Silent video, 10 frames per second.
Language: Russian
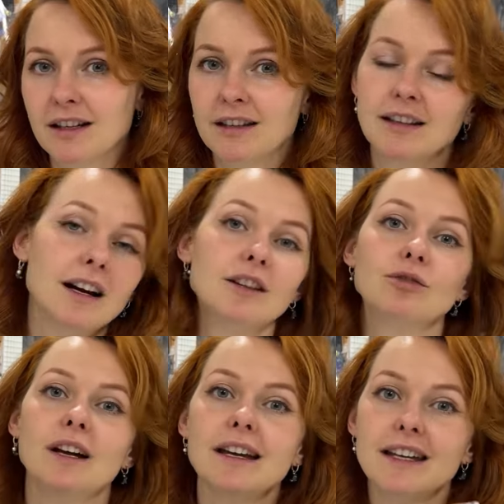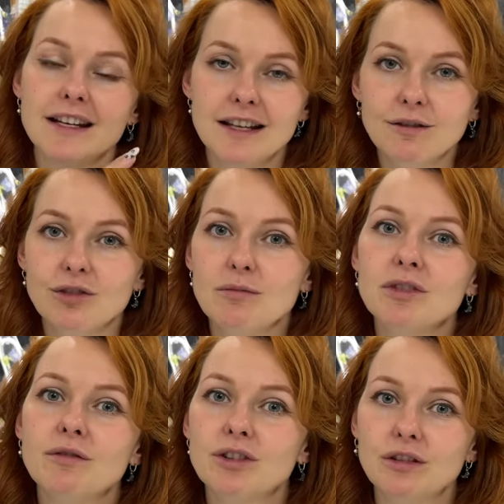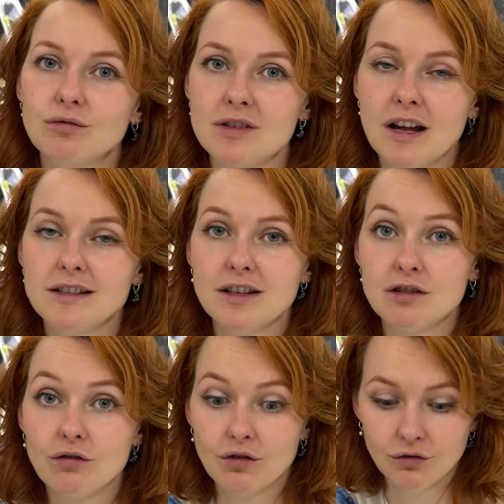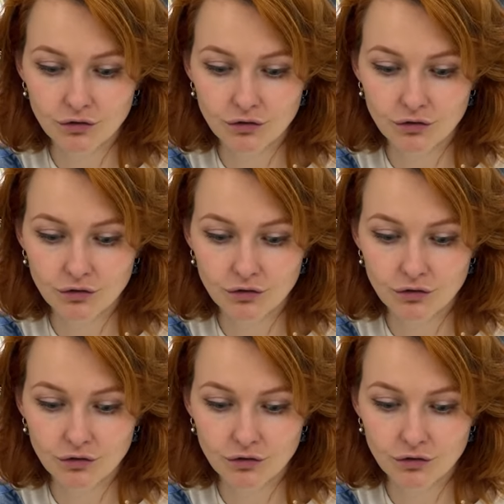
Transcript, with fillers: отдыхать туда и хотят вот именно вот это узнать историю.